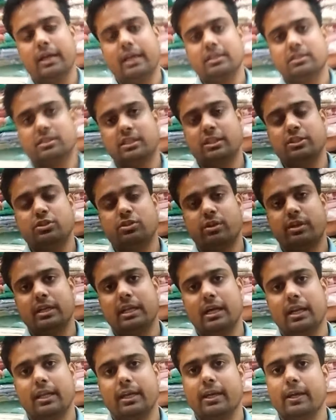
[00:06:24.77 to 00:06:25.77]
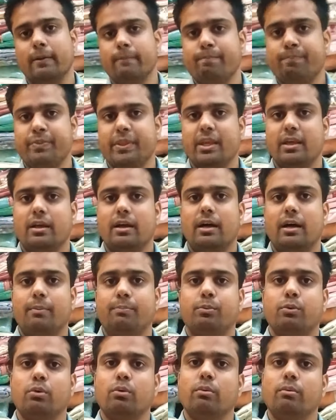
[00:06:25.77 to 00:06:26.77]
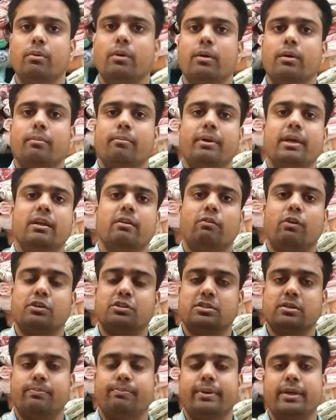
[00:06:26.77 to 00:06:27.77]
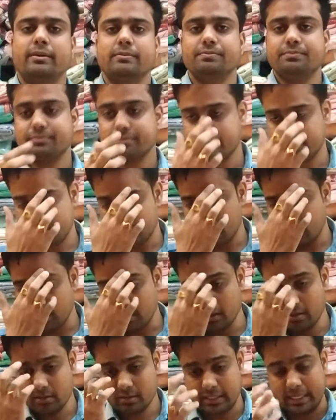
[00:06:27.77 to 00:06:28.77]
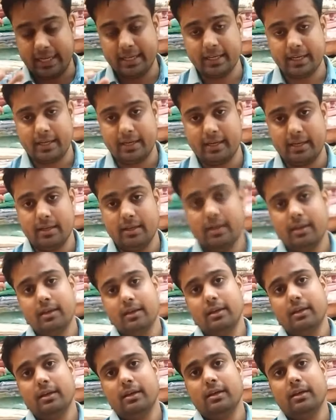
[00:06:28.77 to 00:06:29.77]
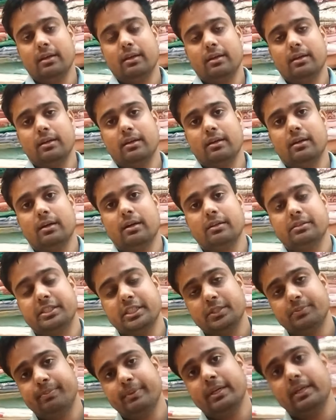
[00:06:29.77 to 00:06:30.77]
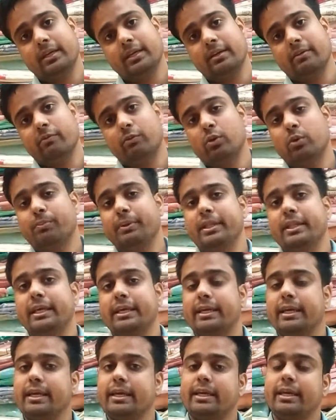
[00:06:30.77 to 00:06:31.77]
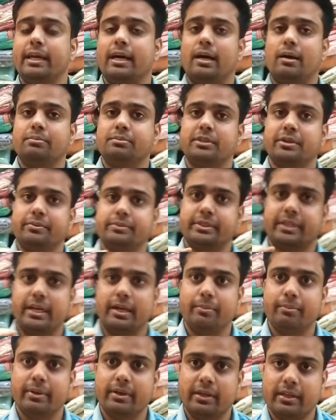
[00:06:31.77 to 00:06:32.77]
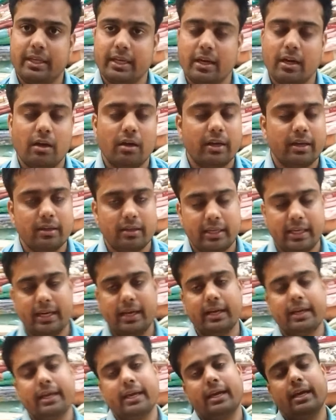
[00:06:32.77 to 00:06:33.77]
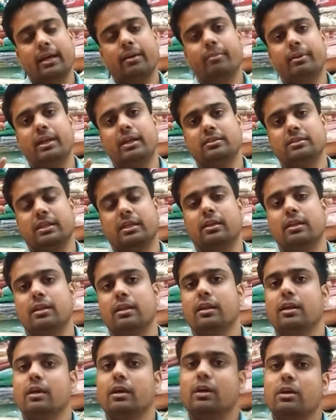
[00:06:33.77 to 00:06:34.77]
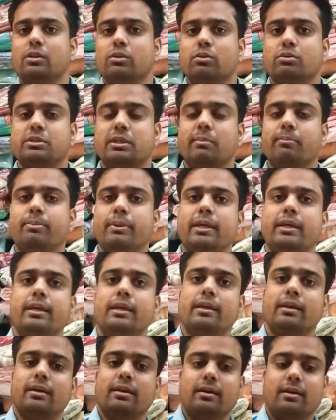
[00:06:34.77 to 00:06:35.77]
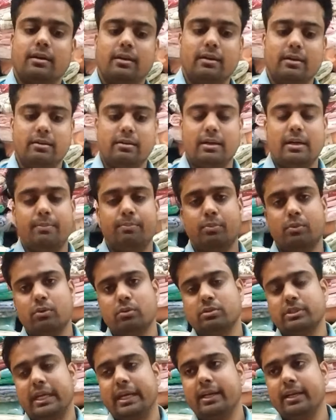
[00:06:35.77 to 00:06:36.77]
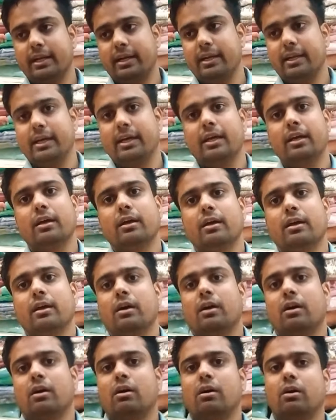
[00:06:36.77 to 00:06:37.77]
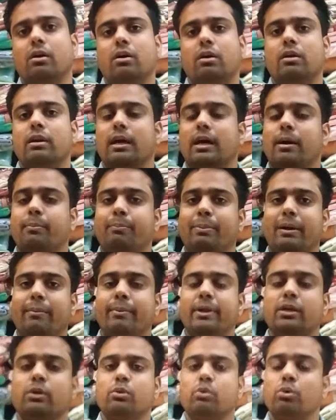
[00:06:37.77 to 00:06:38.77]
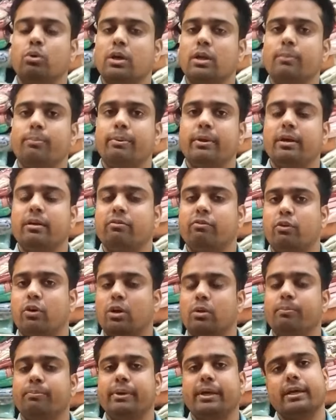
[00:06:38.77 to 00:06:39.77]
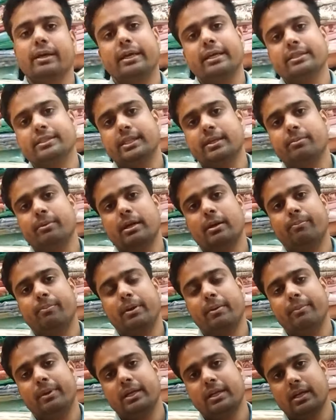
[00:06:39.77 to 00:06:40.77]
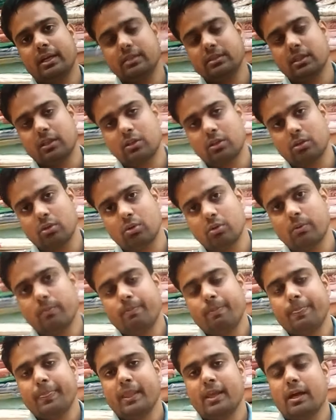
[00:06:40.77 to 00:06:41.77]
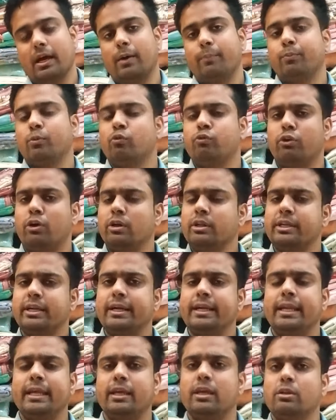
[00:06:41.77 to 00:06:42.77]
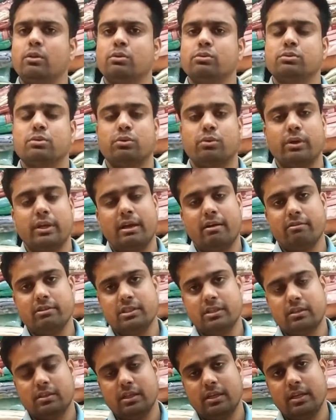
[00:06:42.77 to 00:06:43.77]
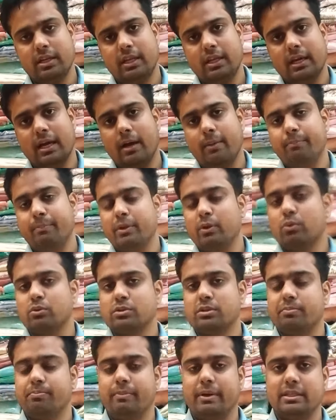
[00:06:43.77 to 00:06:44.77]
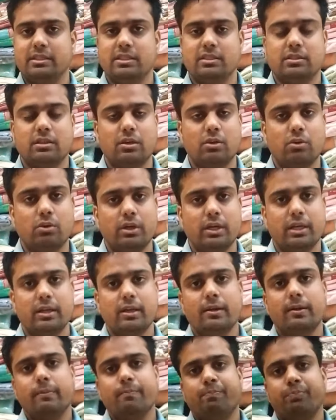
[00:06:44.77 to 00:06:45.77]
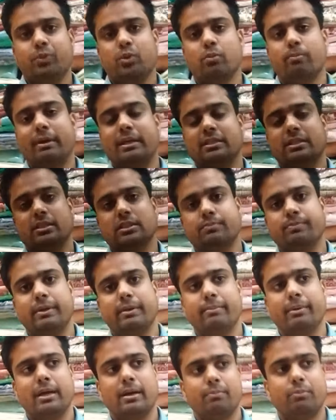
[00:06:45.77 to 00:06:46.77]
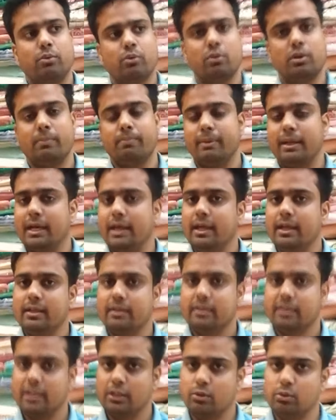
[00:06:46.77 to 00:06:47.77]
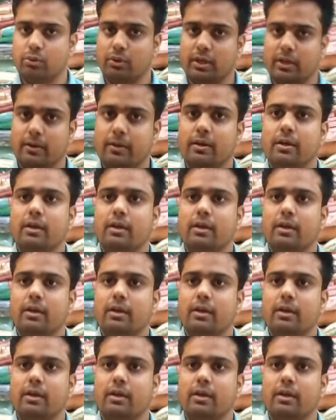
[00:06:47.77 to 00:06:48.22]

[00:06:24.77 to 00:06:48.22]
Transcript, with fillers: का स्क्रीनशॉट डाल के आपको मेरे व्हाट्सएप पे सेंड करना जिसमें वो भी दिखे कि आप सब्सक्राइब क्या क्या गया है मेरा चैनल तो सिंपली आपको सेंड करना है और आप पेमेंट गूगल पे फोन पे किससे भी आप पेमेंट कर सकते हो आपको फोन करने की दोस्तों कोई आवश्यकता नहीं है आप मेरे को सिर्फ मैसेज करोगे तो मैसेज पे मैं आपको रिप्लाई दे दूंगा